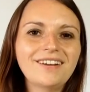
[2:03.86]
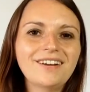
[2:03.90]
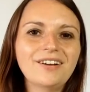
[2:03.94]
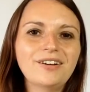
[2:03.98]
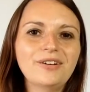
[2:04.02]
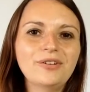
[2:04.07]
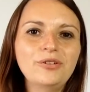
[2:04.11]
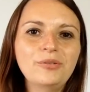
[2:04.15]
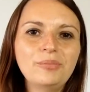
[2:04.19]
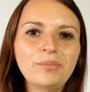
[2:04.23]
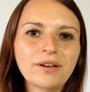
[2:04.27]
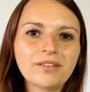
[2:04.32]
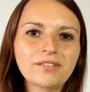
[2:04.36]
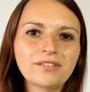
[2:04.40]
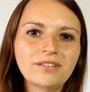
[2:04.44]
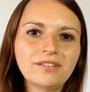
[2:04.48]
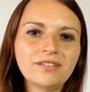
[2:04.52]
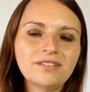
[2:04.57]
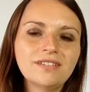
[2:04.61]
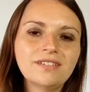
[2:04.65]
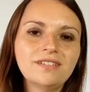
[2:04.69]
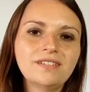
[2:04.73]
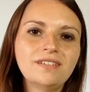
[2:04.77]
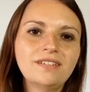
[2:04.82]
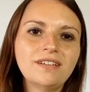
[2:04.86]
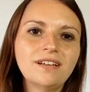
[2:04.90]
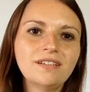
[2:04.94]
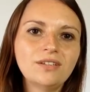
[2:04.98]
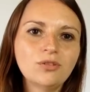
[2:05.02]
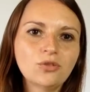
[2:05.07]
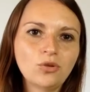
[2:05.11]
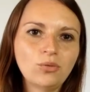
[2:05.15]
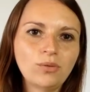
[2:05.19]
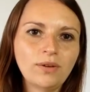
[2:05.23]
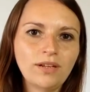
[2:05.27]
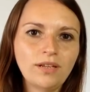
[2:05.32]
euh, une personne qui a
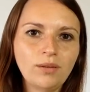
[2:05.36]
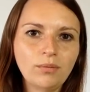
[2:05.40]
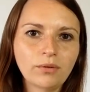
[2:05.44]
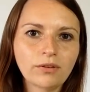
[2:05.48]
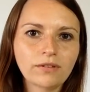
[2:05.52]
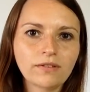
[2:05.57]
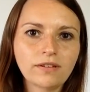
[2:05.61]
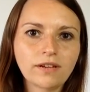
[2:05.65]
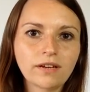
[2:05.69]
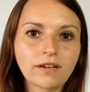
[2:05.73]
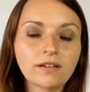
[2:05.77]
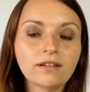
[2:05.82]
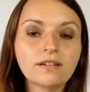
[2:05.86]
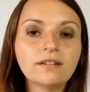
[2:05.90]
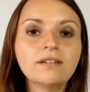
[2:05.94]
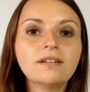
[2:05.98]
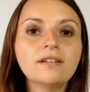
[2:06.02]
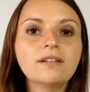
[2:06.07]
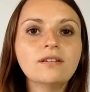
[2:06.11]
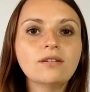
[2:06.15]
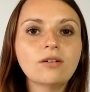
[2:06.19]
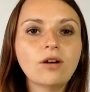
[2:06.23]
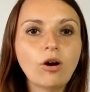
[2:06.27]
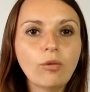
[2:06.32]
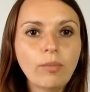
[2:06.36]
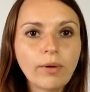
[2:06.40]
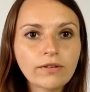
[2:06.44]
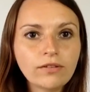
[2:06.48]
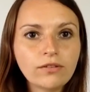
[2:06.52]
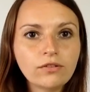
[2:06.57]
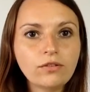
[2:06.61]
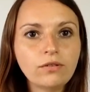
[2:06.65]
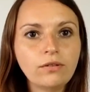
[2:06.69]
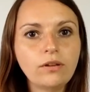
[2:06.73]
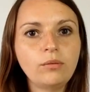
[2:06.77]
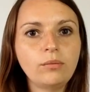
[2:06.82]
des troubles alimentaires, en
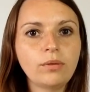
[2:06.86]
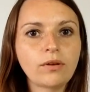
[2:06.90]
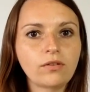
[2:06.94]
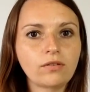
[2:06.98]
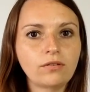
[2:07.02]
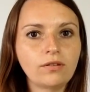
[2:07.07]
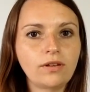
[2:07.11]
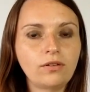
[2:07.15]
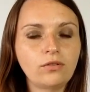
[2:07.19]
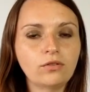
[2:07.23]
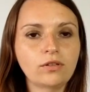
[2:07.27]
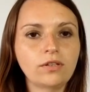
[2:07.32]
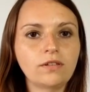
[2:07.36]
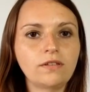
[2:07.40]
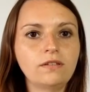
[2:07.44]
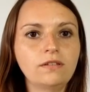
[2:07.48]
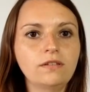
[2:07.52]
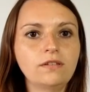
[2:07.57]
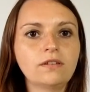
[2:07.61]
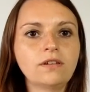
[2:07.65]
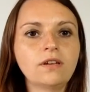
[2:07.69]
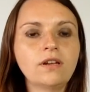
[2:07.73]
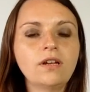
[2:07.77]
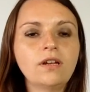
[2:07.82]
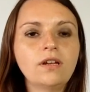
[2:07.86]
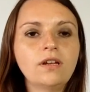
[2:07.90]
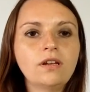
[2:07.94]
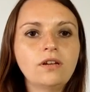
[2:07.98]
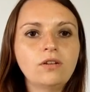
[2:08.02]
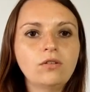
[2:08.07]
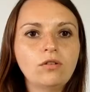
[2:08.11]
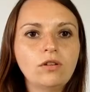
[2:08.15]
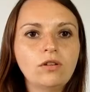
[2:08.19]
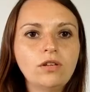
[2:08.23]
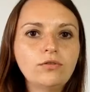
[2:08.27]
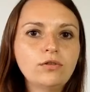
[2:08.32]
particulier une personne anorexique.
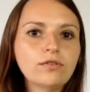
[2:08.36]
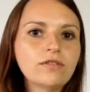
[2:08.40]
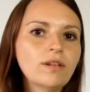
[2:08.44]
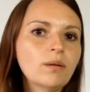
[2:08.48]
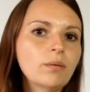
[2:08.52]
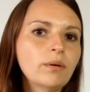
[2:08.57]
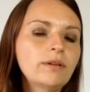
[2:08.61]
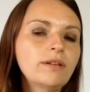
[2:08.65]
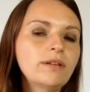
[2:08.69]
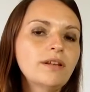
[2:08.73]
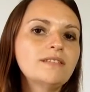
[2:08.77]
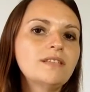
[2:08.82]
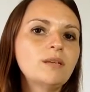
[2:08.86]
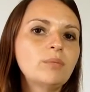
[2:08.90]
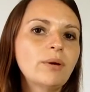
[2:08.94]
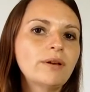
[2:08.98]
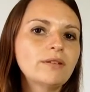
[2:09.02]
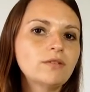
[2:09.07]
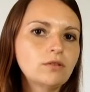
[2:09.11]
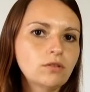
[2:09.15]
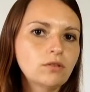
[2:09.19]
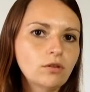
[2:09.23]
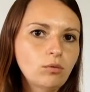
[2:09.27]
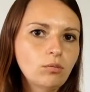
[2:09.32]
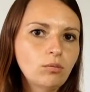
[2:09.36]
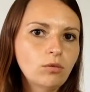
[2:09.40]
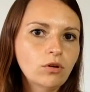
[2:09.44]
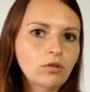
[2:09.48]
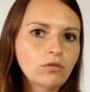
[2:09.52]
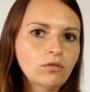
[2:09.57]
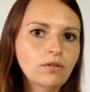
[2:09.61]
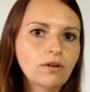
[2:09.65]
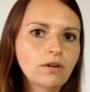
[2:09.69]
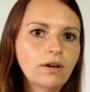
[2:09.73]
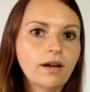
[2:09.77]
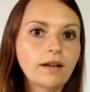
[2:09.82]
Le livre de Sabrina, ce n'est pas
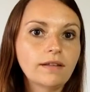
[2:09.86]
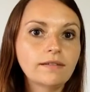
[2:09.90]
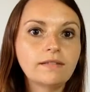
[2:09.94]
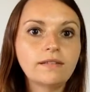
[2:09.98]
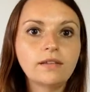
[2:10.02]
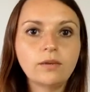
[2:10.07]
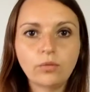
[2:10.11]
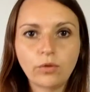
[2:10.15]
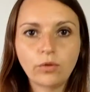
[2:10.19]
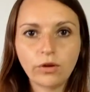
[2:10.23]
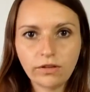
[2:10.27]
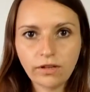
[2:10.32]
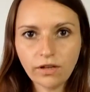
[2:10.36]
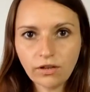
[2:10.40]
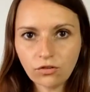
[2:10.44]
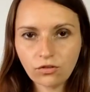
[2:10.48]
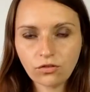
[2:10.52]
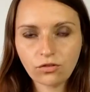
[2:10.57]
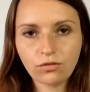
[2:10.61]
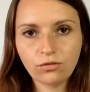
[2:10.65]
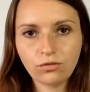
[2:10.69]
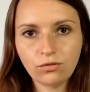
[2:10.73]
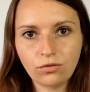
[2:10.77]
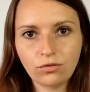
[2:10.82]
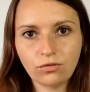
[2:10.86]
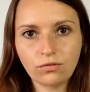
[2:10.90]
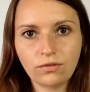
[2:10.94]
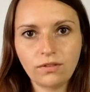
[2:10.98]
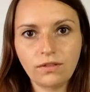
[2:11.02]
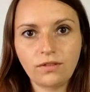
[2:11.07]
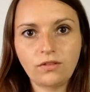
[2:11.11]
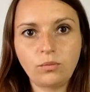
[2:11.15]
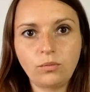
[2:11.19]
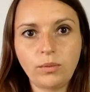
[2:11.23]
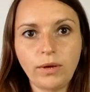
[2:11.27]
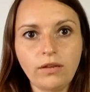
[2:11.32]
seulement un témoignage de son
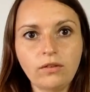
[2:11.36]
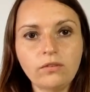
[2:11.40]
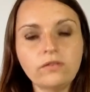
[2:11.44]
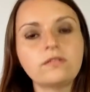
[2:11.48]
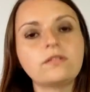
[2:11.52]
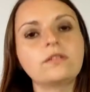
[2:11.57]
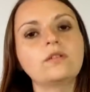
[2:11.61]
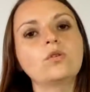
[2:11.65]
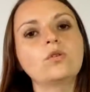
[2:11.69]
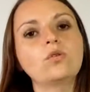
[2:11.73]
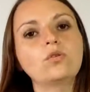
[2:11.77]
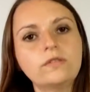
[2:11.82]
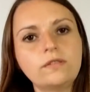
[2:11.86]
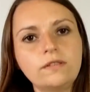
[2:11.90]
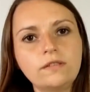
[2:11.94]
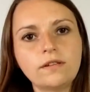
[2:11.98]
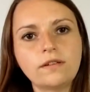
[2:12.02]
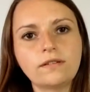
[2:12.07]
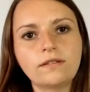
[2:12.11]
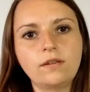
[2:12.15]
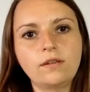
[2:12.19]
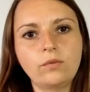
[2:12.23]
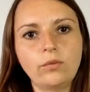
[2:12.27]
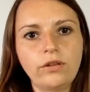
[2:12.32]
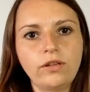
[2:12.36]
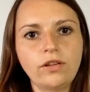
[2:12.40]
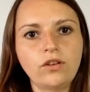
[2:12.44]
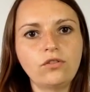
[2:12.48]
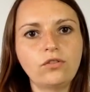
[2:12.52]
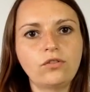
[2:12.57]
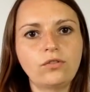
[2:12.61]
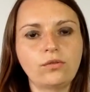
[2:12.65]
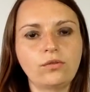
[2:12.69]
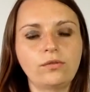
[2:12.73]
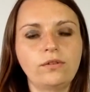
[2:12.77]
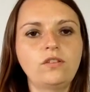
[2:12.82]
expérience, c'est aussi un témoignage
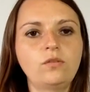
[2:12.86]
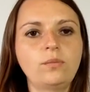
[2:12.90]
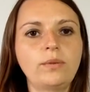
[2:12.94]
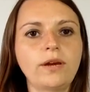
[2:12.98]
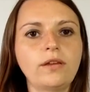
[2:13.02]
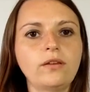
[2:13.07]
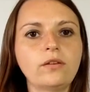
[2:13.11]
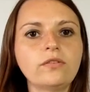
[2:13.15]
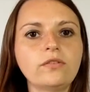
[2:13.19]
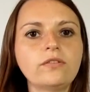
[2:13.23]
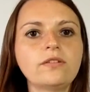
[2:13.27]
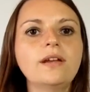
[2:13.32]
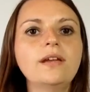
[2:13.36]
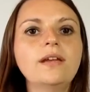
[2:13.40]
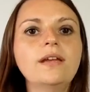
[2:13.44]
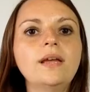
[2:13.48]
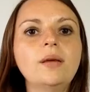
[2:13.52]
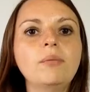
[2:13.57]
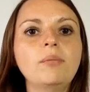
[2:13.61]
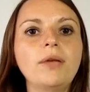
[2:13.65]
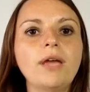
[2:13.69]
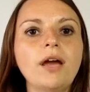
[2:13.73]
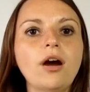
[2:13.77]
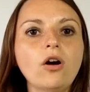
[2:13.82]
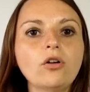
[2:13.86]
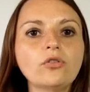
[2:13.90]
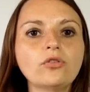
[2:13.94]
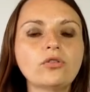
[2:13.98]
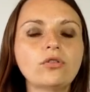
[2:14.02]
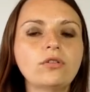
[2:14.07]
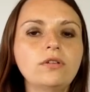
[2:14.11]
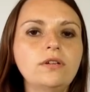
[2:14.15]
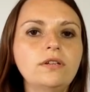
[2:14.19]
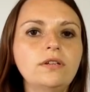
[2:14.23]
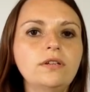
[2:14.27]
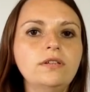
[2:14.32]
de son expérience, mais
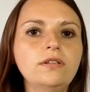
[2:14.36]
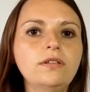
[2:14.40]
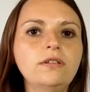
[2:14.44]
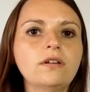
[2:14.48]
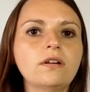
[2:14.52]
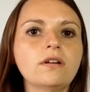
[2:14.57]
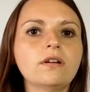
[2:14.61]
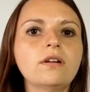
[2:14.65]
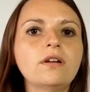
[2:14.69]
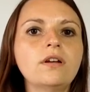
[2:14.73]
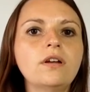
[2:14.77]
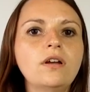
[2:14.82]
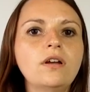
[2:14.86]
entre les lignes,